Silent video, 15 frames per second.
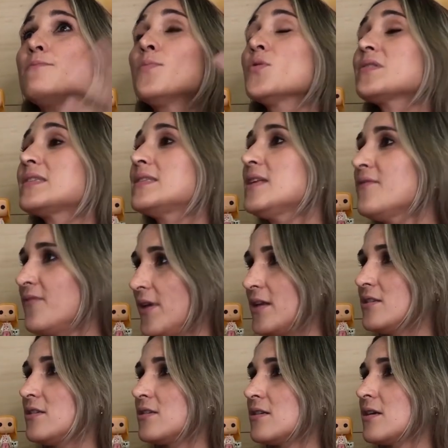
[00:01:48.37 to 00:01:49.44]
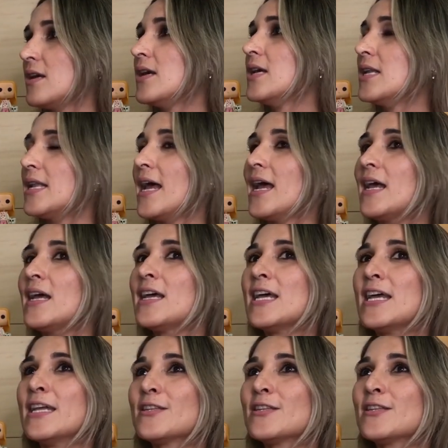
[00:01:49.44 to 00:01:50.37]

impossíveis, Sim. né?